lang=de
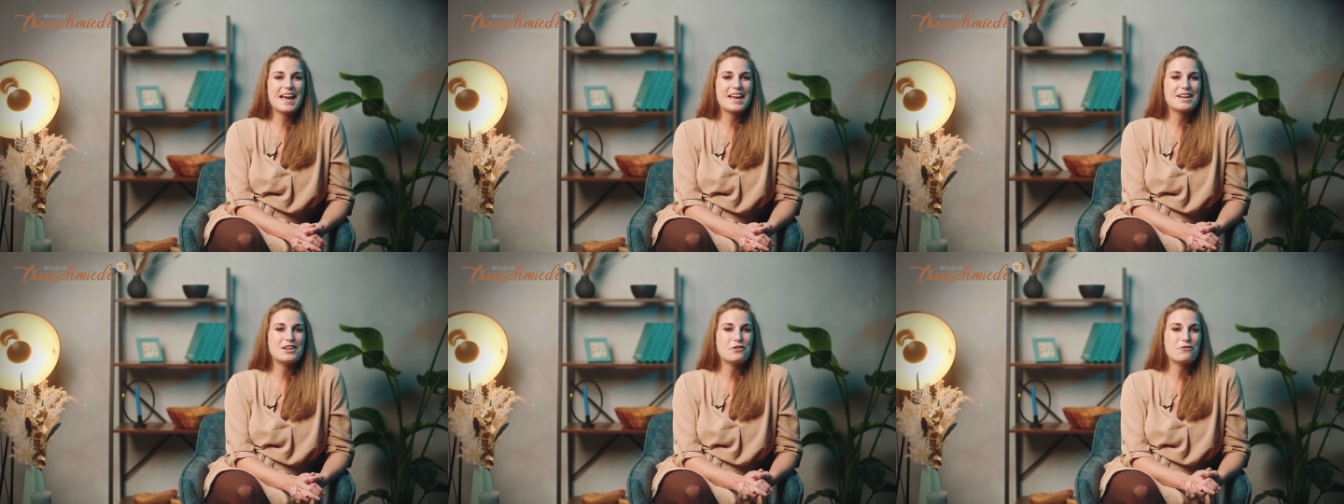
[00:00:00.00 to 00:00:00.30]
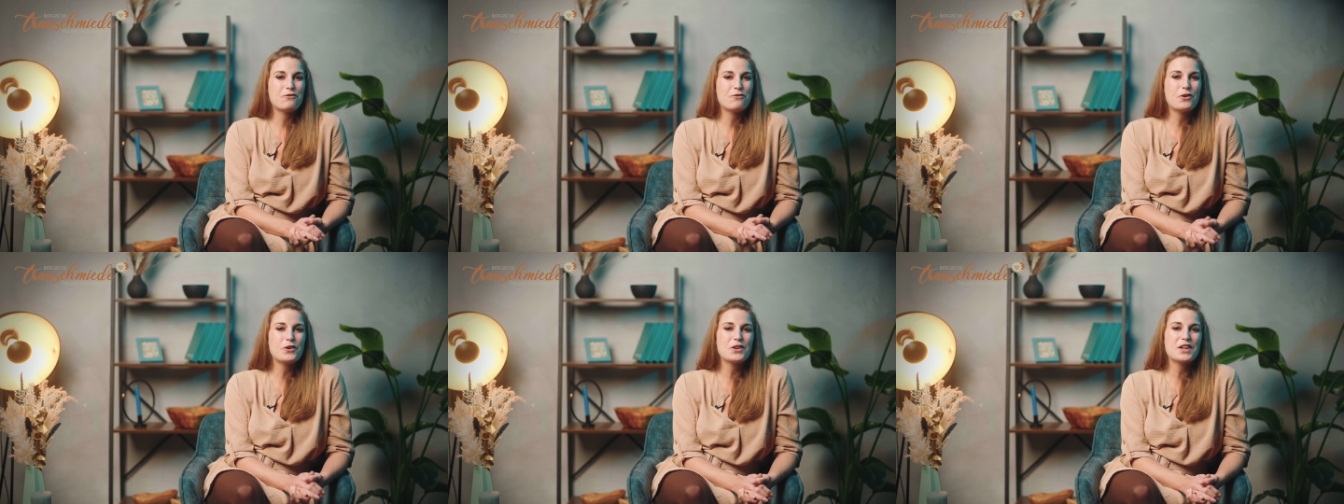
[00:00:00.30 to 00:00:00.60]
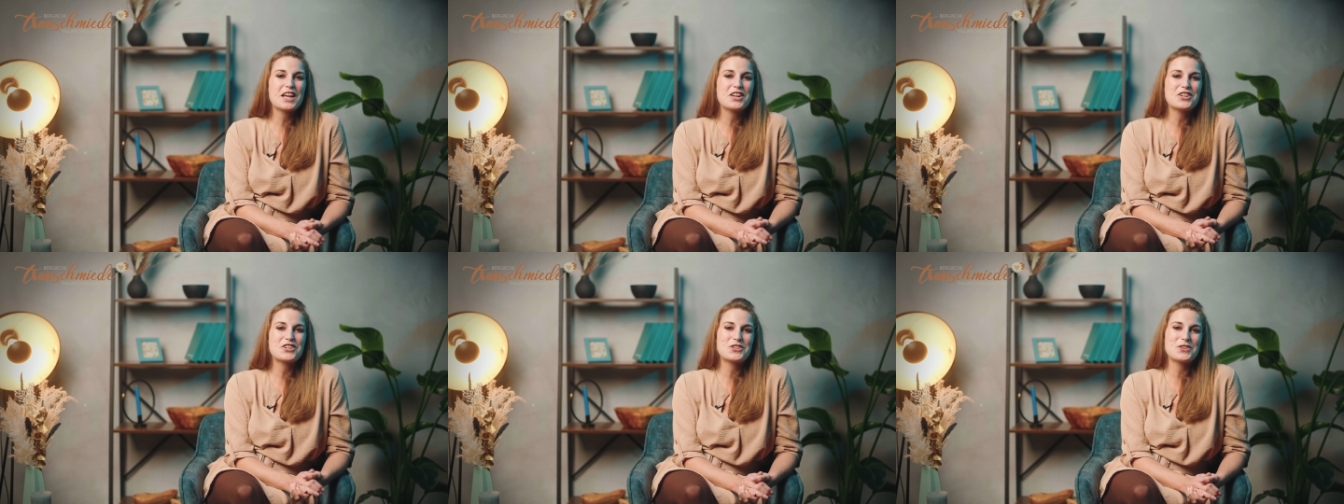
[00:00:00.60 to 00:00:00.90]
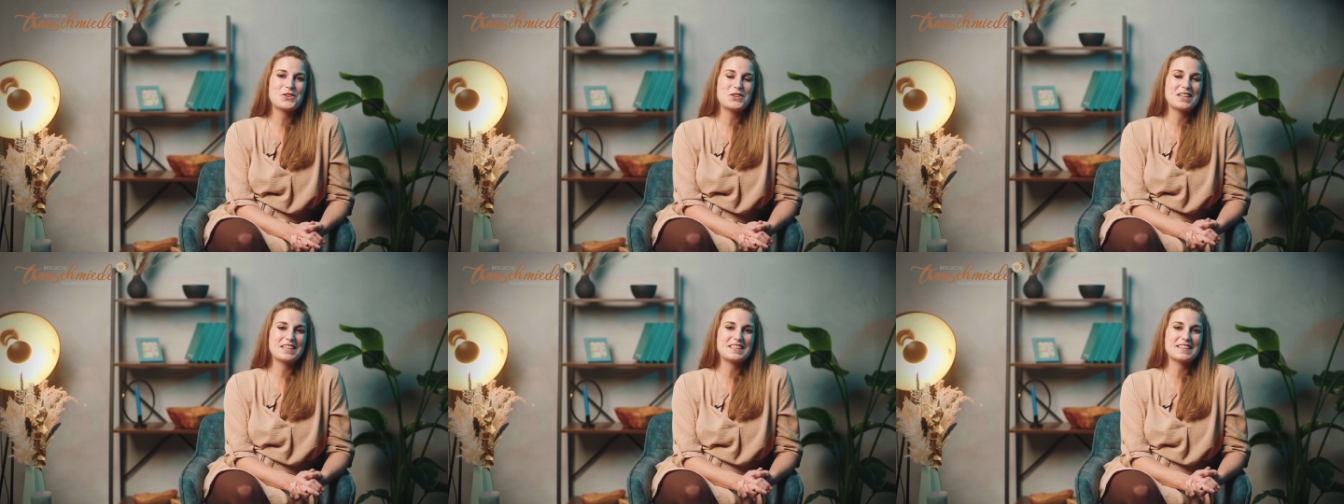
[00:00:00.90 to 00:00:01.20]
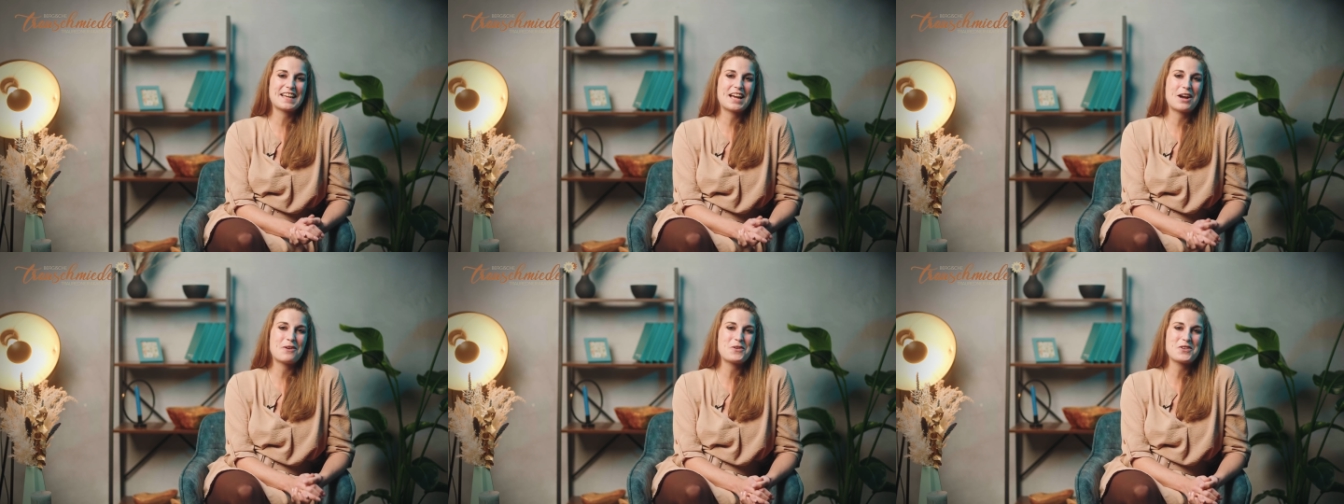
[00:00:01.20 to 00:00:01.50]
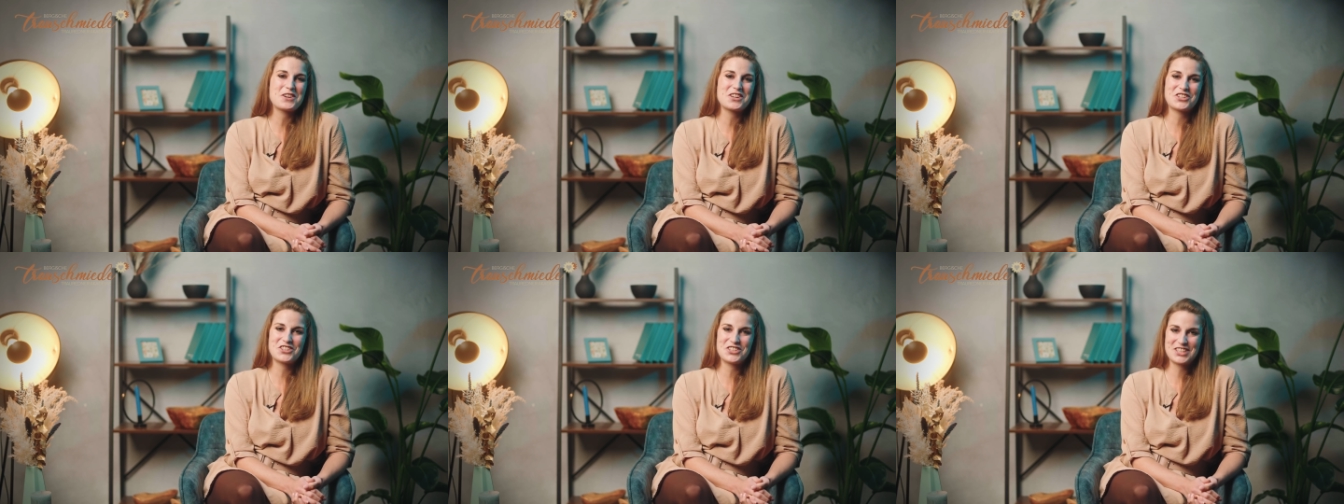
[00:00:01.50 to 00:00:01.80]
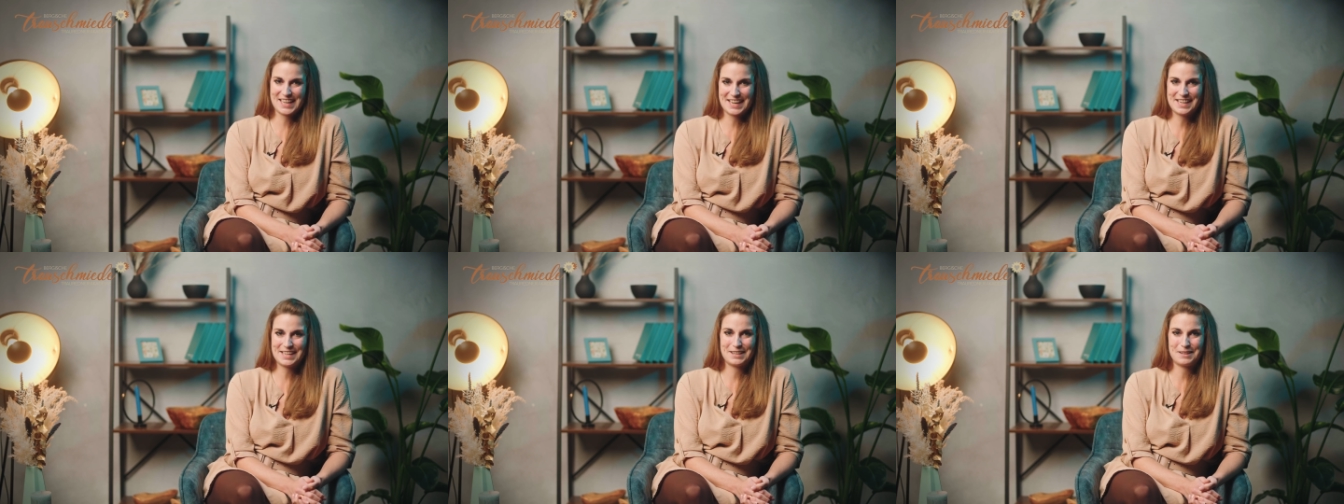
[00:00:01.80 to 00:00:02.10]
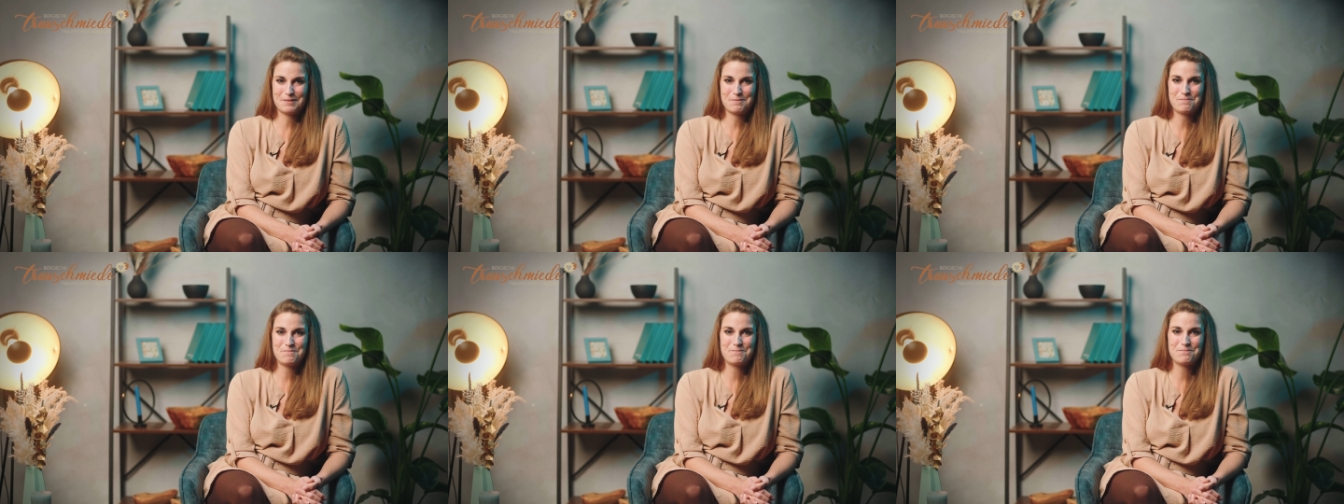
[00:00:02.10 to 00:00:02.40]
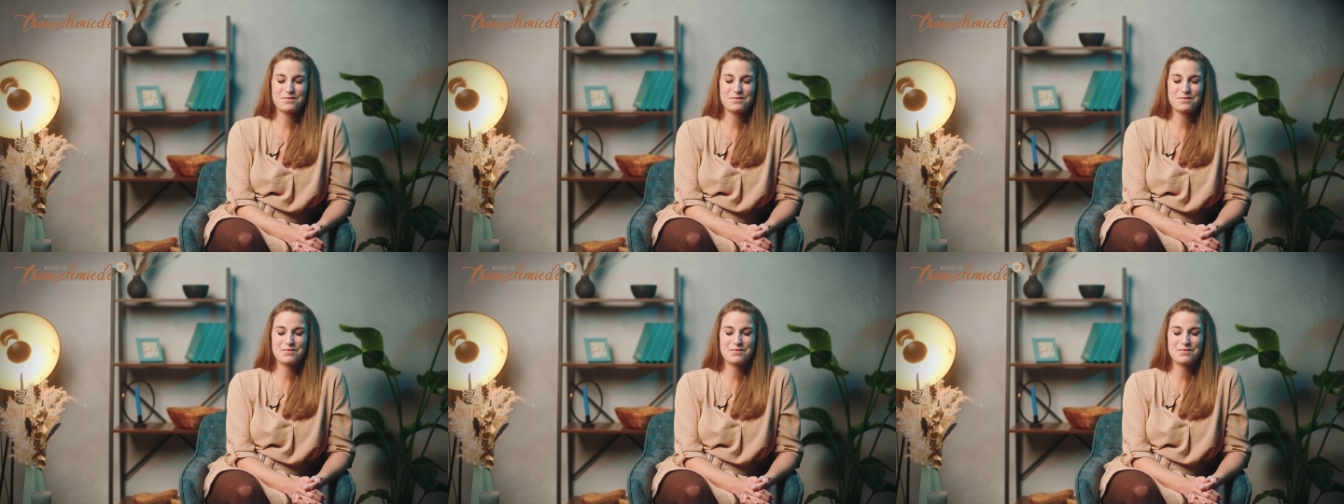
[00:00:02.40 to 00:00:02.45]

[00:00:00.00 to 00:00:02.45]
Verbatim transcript: eine wunderschöne Trauung gestalten.